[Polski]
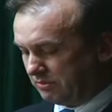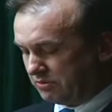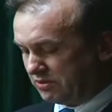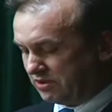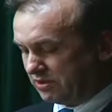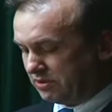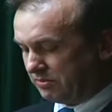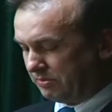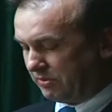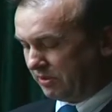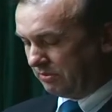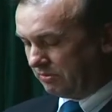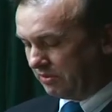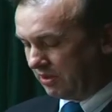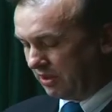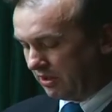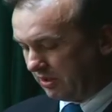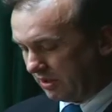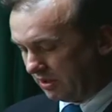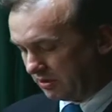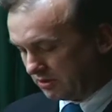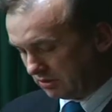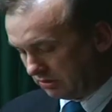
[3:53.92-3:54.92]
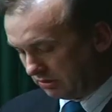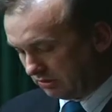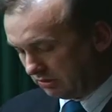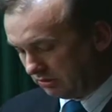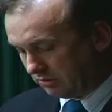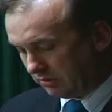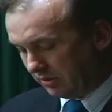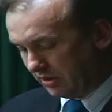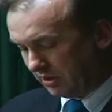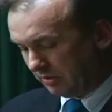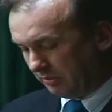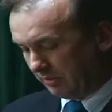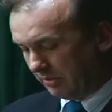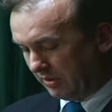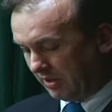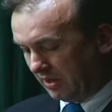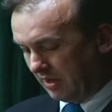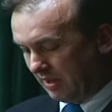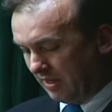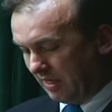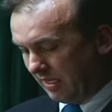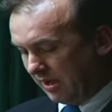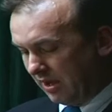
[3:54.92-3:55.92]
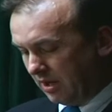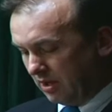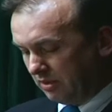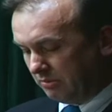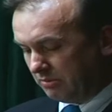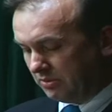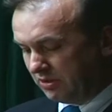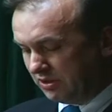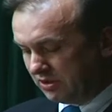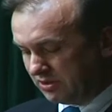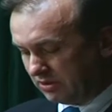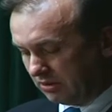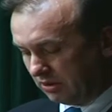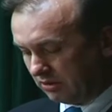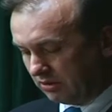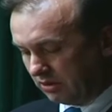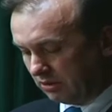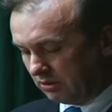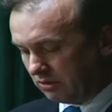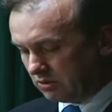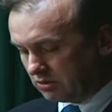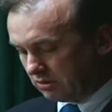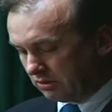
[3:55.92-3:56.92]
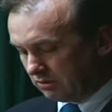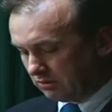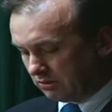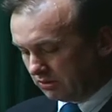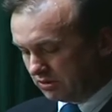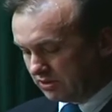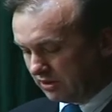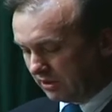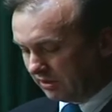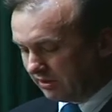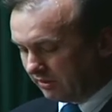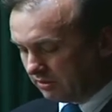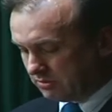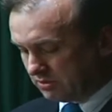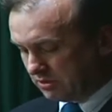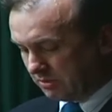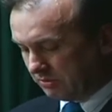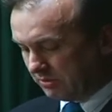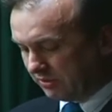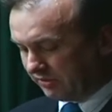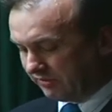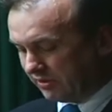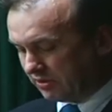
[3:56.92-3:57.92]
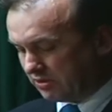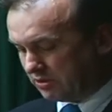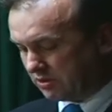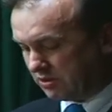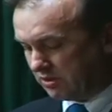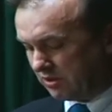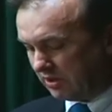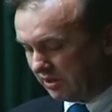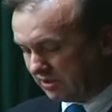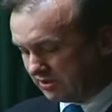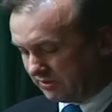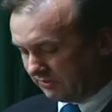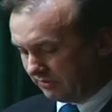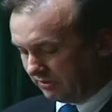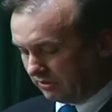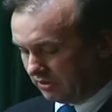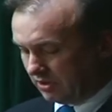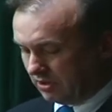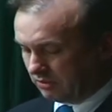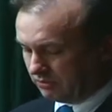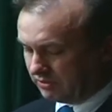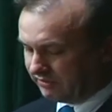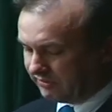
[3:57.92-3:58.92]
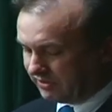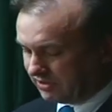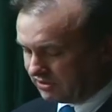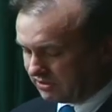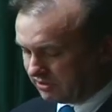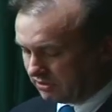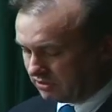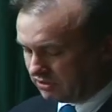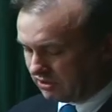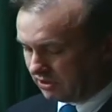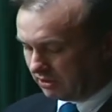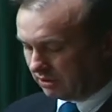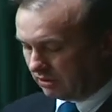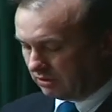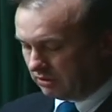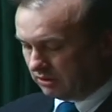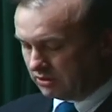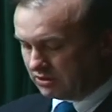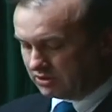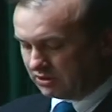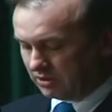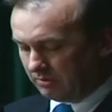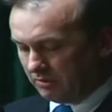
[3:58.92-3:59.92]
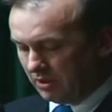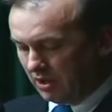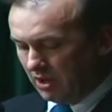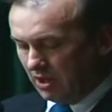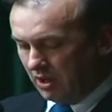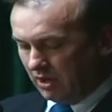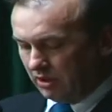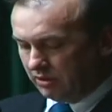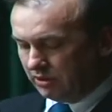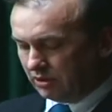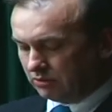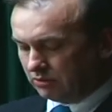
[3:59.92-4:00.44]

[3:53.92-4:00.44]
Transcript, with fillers: przez premiera rządu RP. Minister tego rządu chciał nawet przeprowadzić śledztwo na Uniwersytecie Jagiellońskim, na